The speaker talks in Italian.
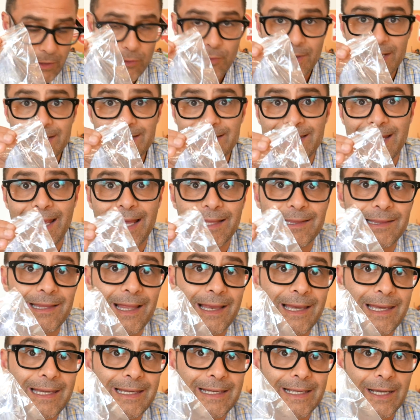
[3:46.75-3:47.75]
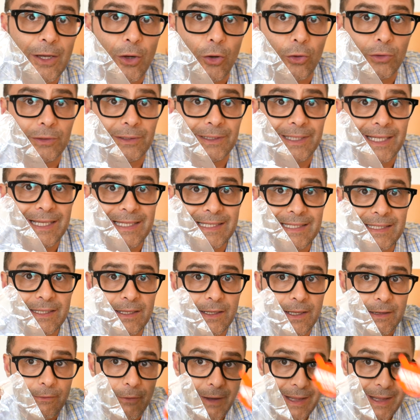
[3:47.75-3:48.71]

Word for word: E ora scatta il contest,